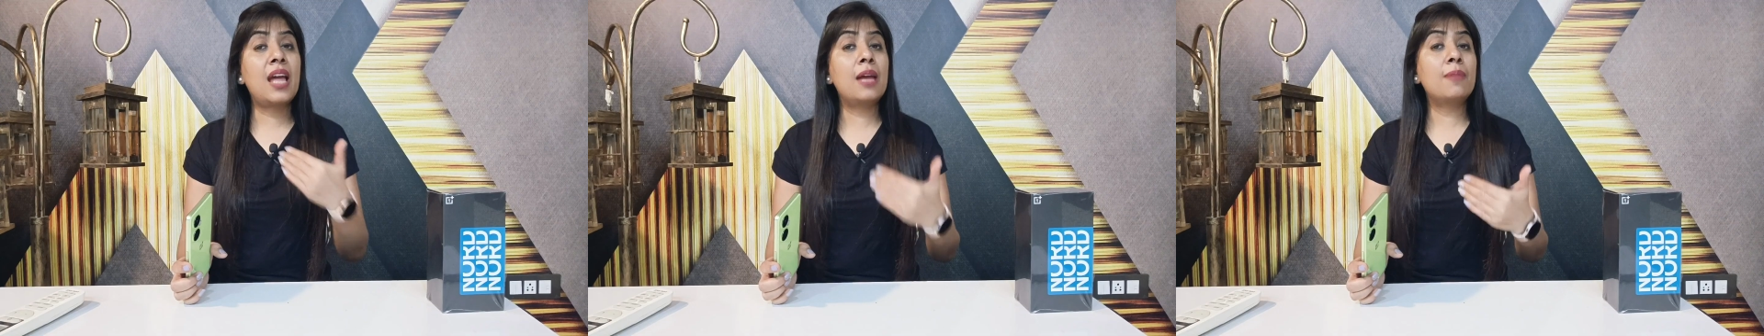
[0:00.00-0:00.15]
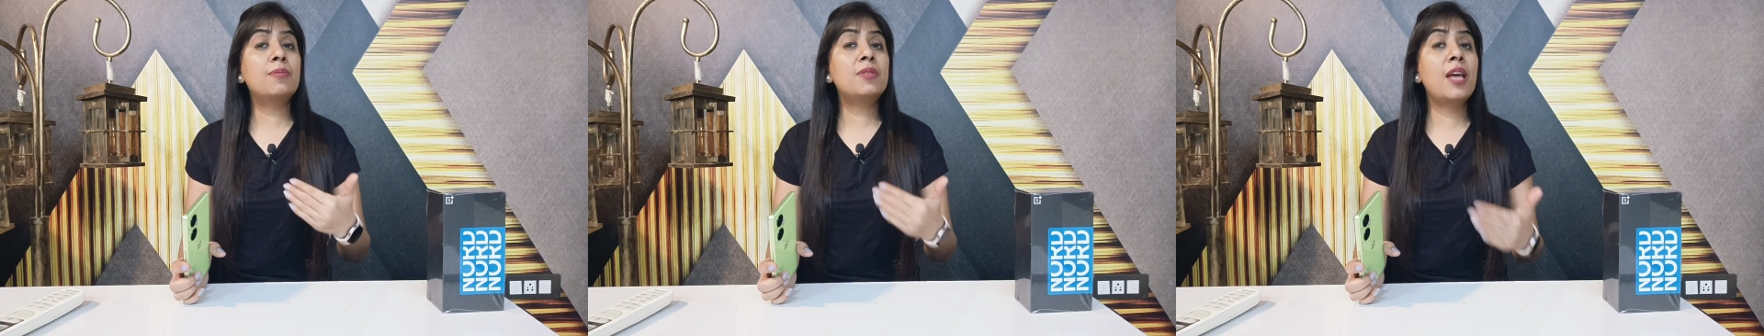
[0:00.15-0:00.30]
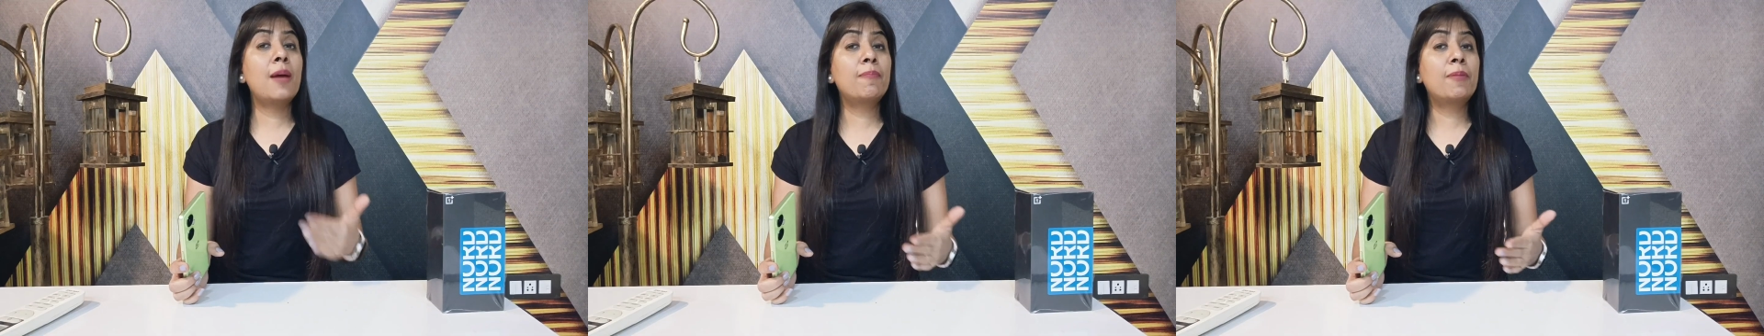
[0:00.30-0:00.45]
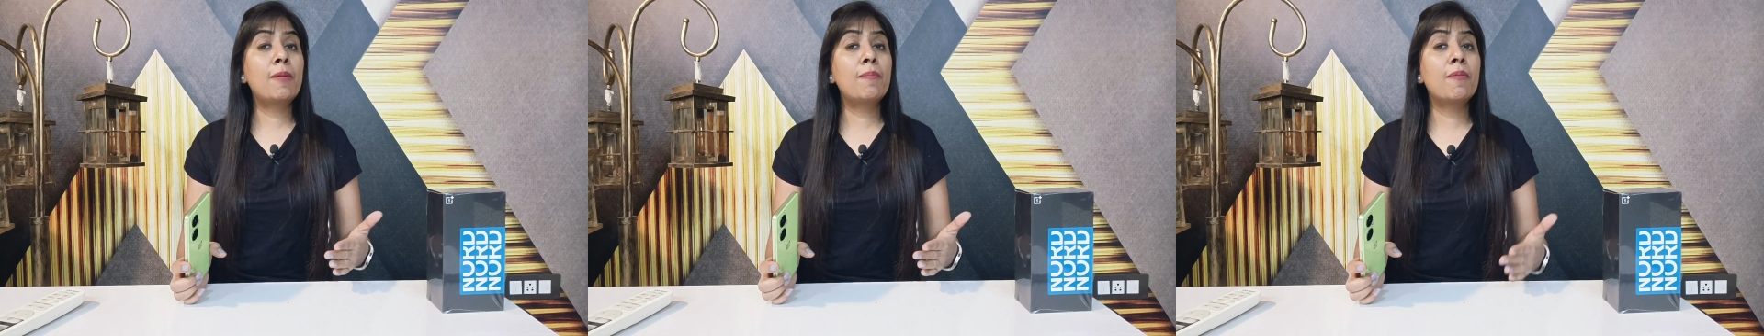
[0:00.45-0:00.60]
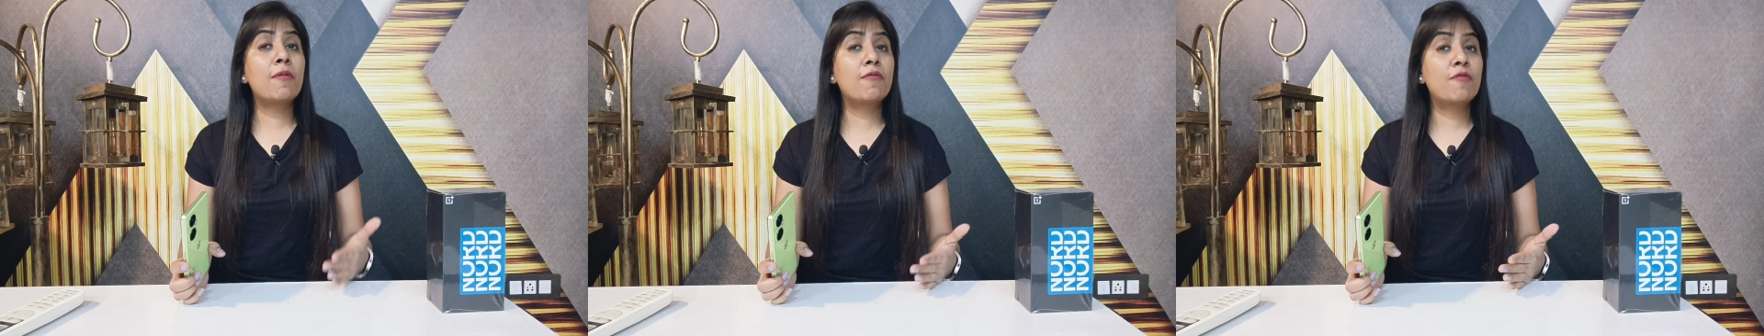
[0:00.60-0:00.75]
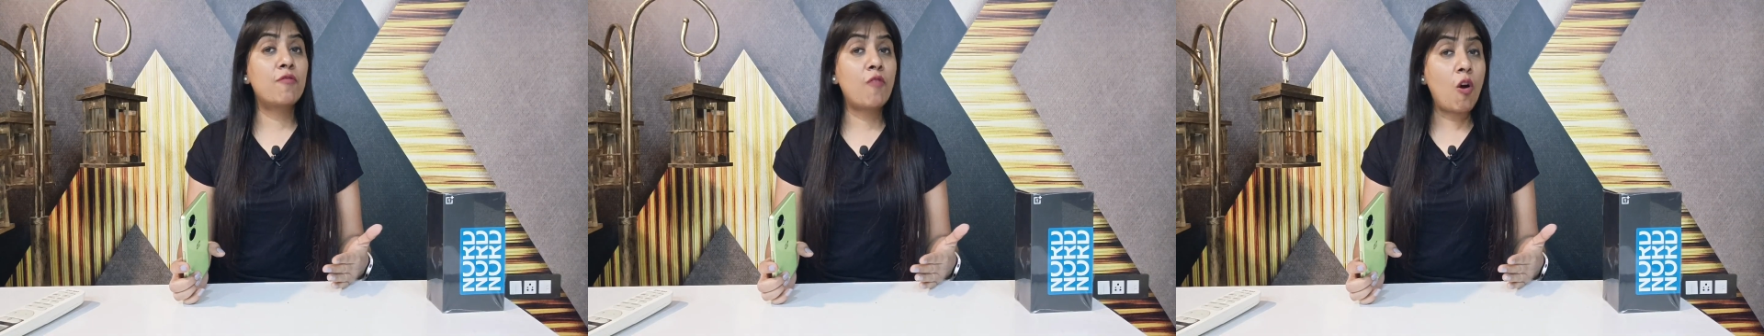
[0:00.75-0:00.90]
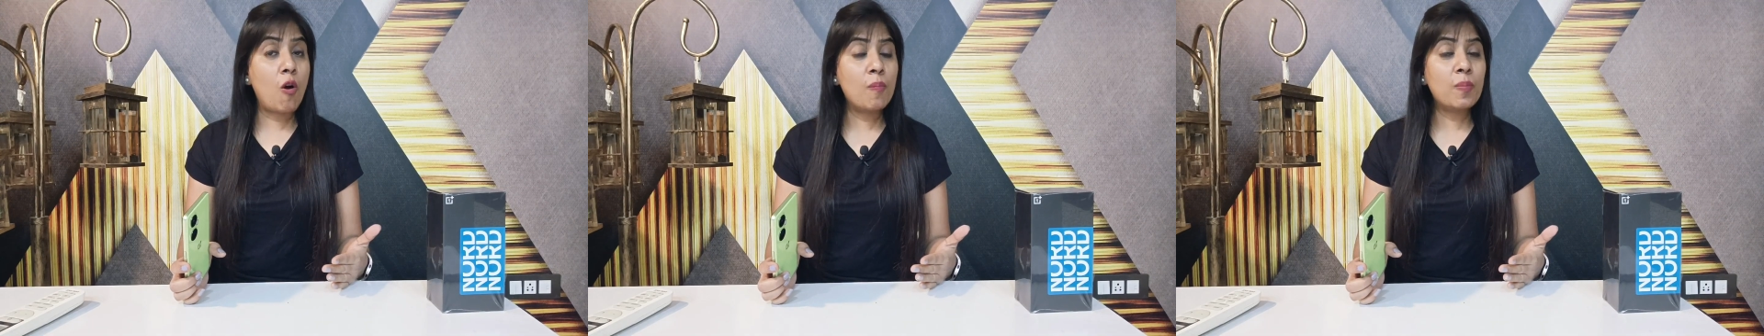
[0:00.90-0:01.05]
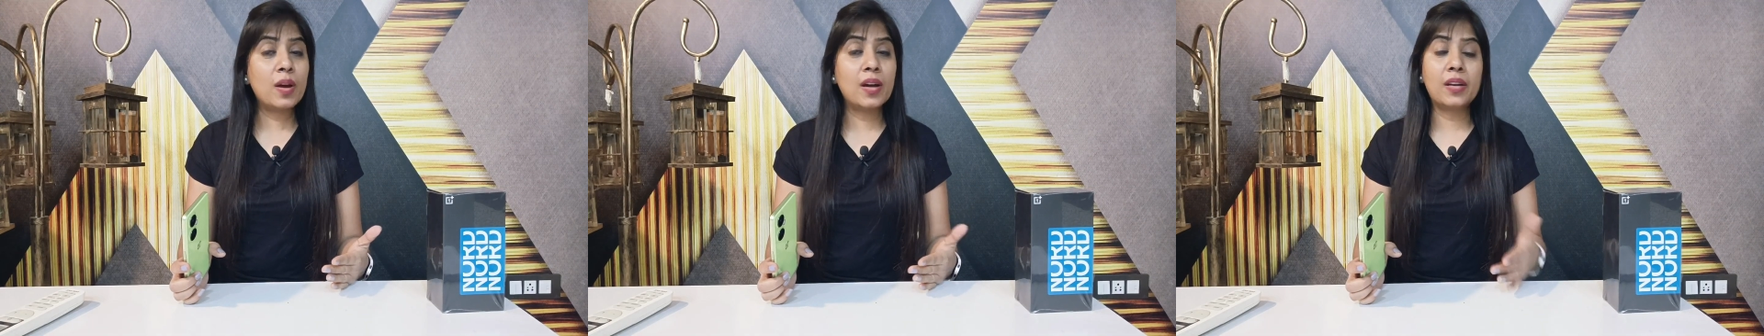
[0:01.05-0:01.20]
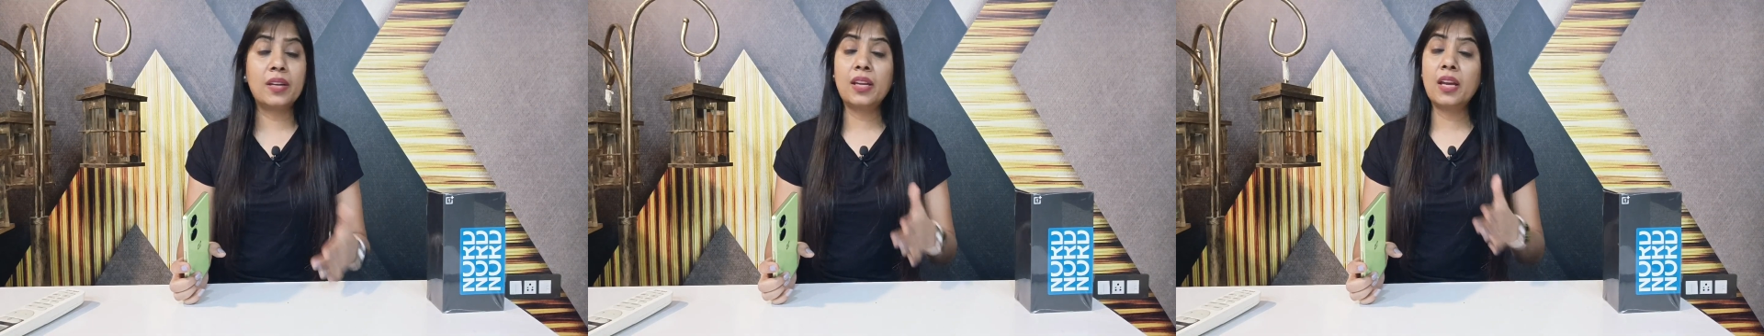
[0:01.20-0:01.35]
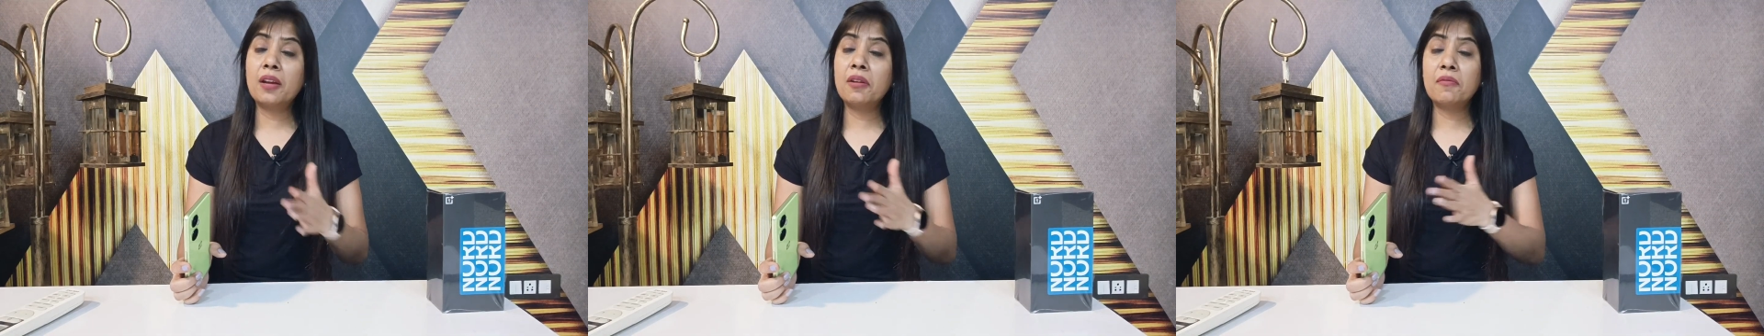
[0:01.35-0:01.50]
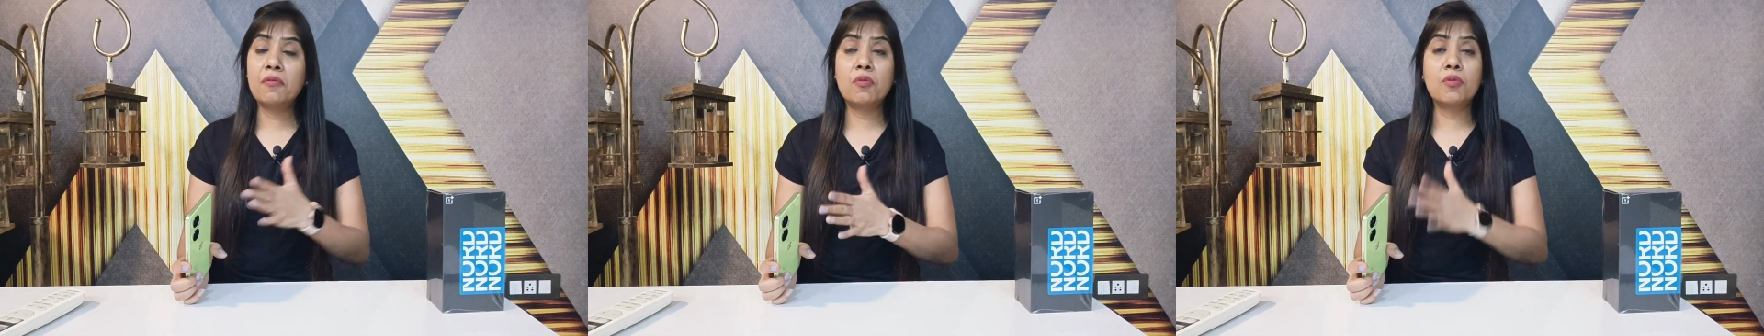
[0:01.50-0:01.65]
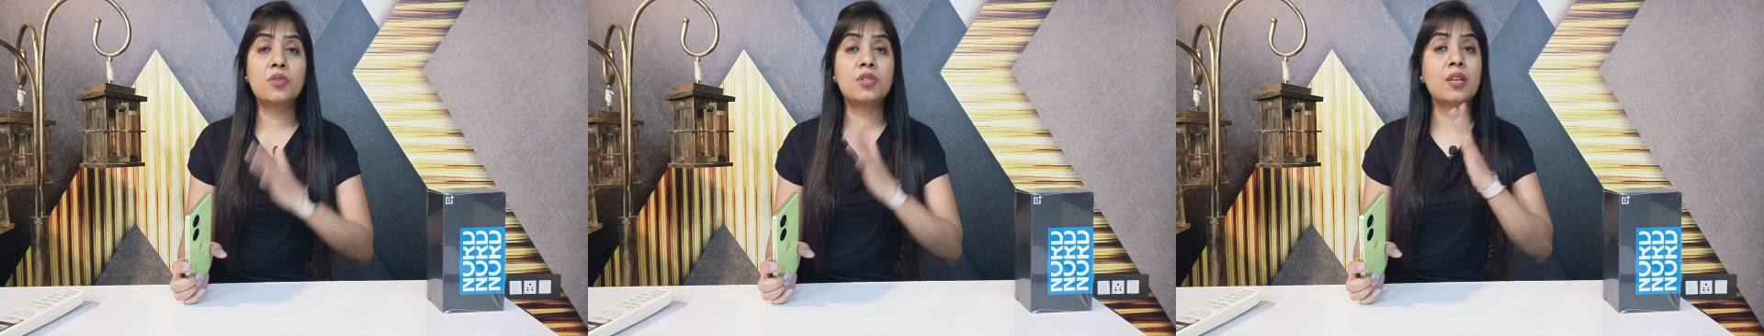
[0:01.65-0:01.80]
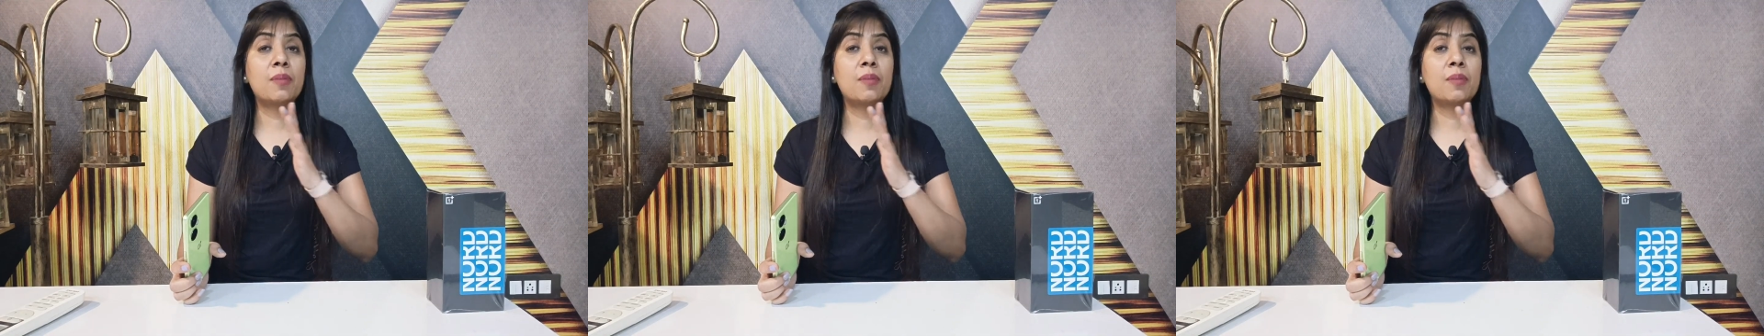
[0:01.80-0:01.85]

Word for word: टाइप से आपकी परफॉर्म कर रही है वो